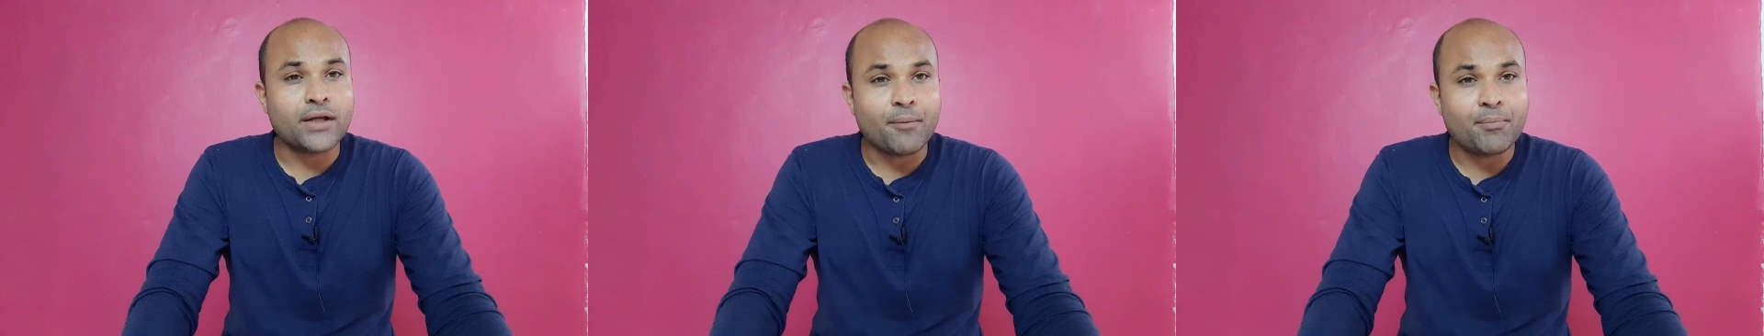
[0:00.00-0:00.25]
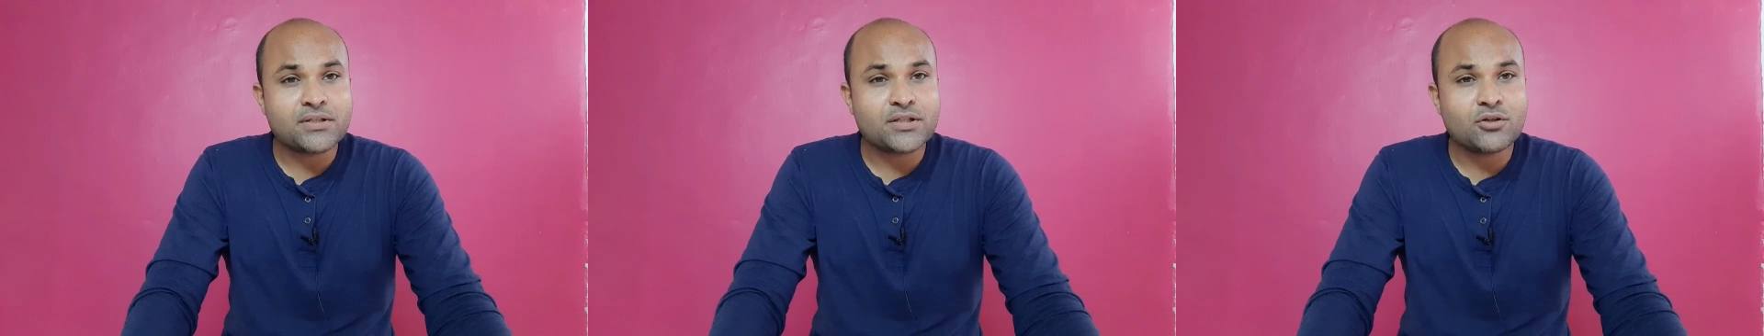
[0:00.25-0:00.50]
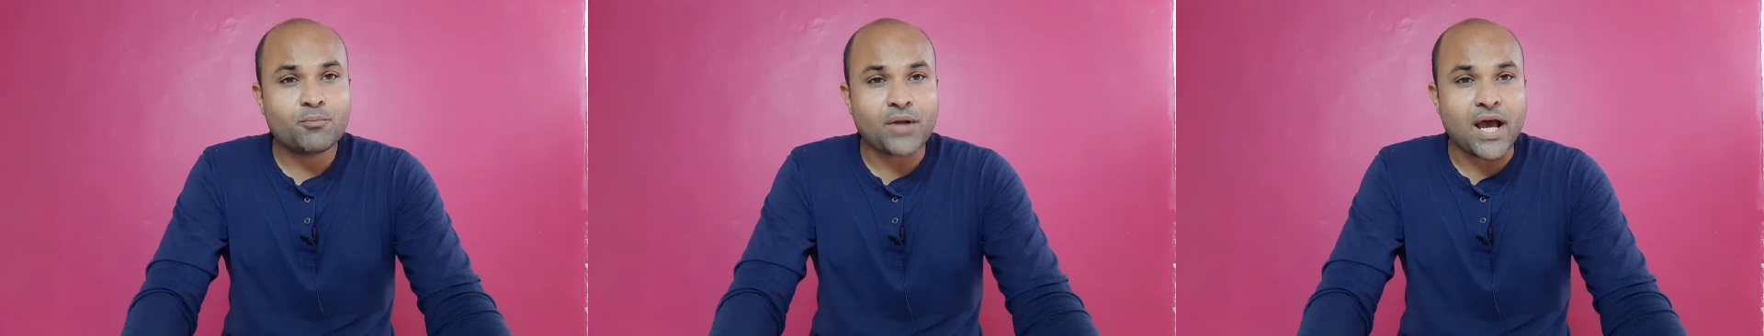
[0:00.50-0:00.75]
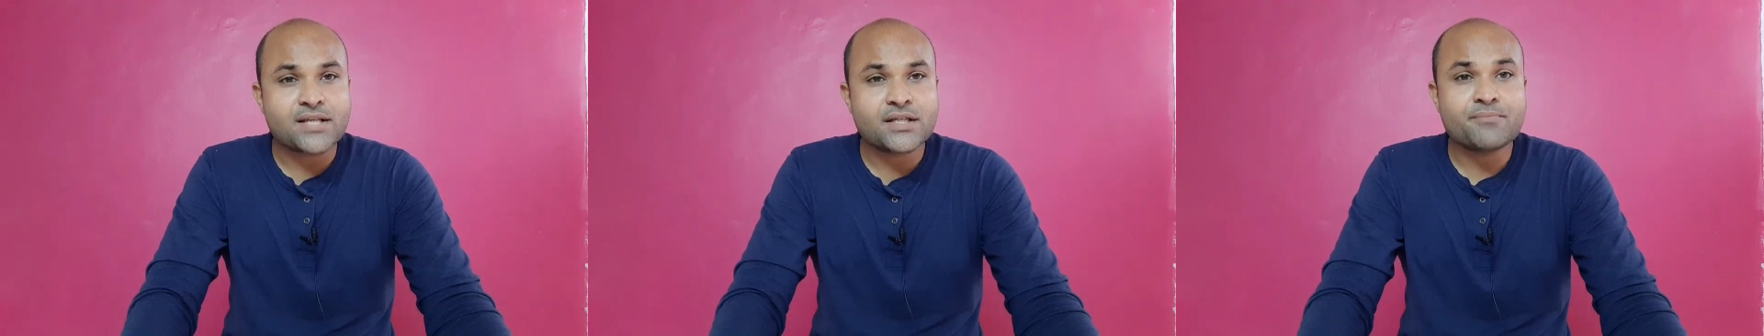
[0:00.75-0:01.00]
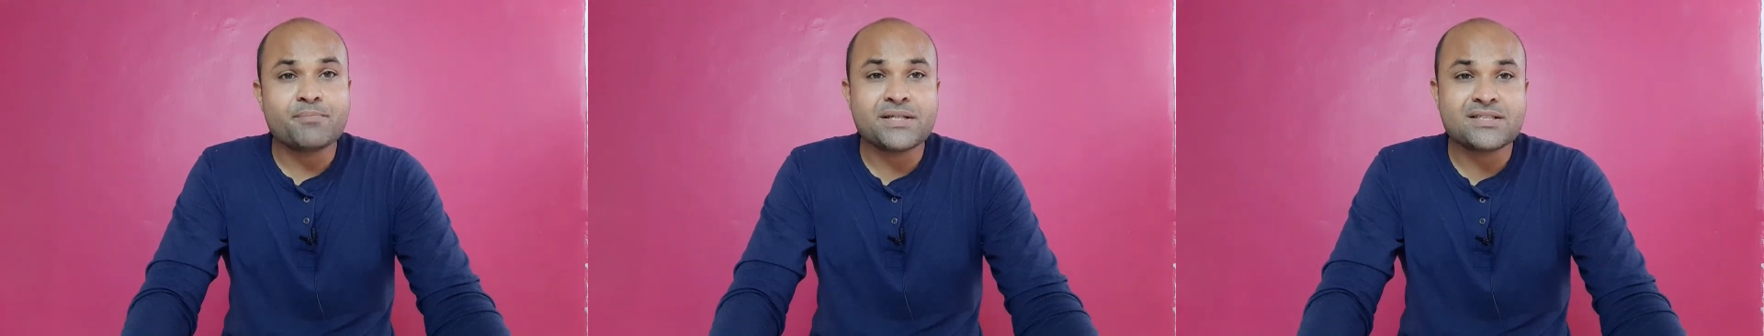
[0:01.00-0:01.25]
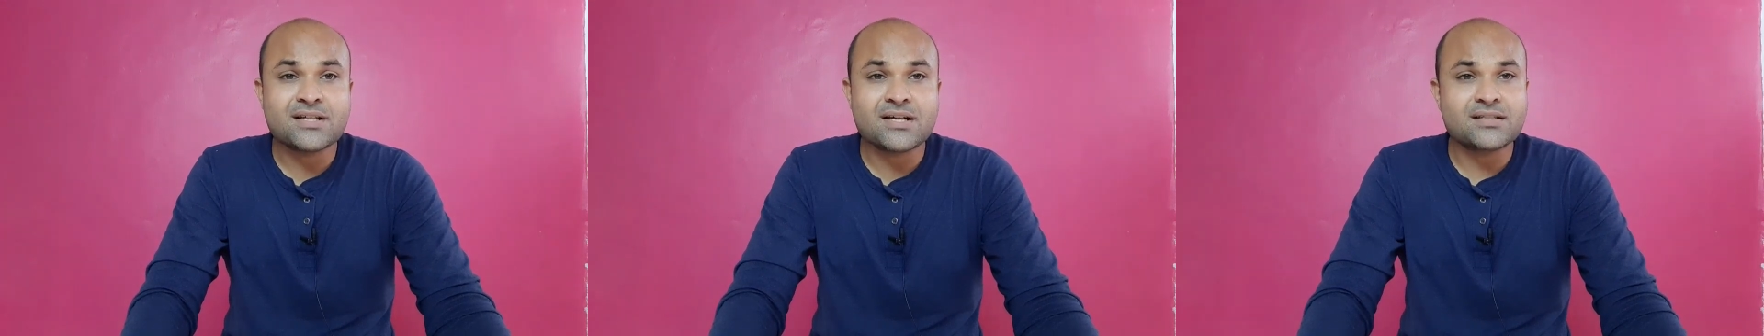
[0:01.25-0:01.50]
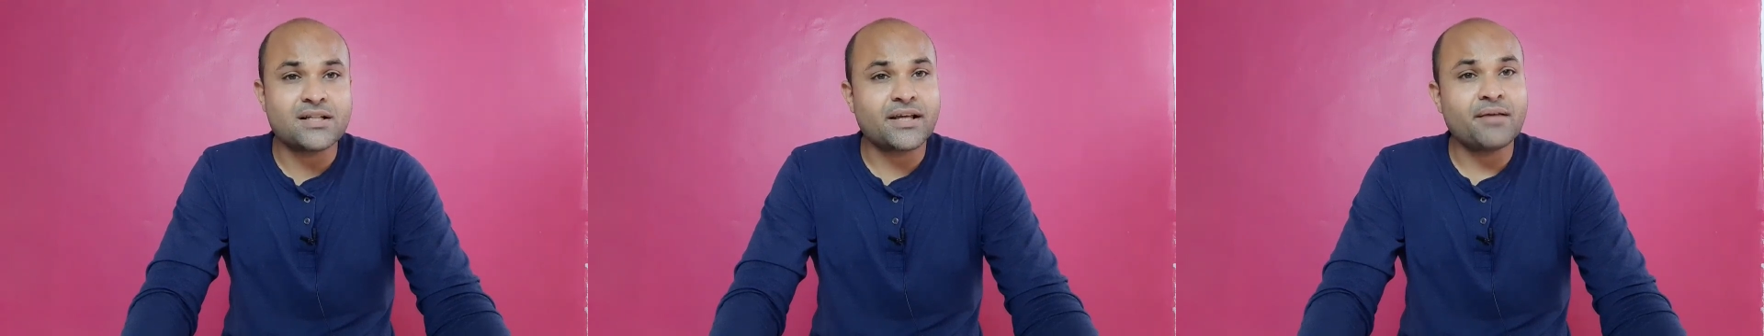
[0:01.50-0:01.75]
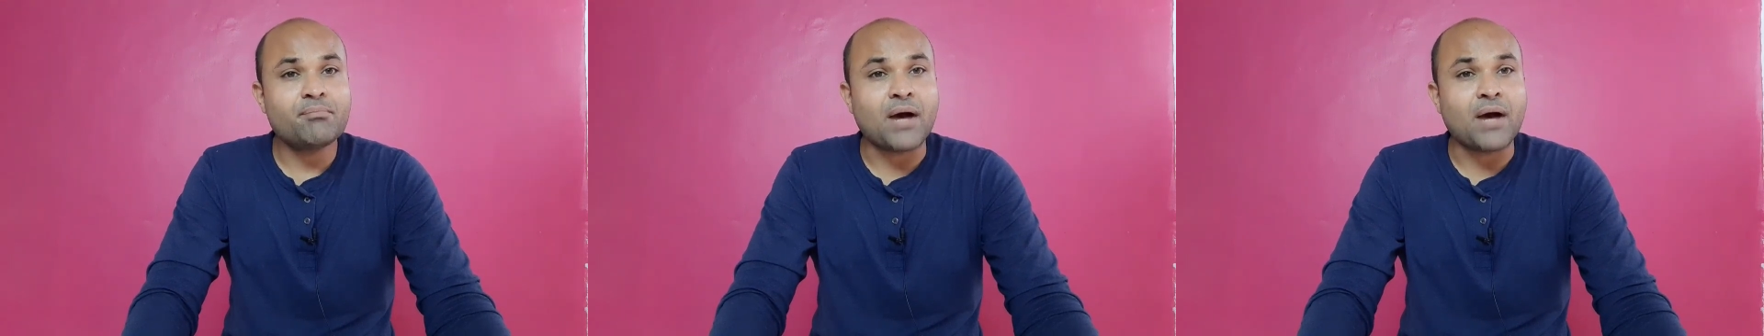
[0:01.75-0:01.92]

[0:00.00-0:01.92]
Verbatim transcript: यहाँ पे इसकी जो प्राइस है बीस हज़ार से लेकर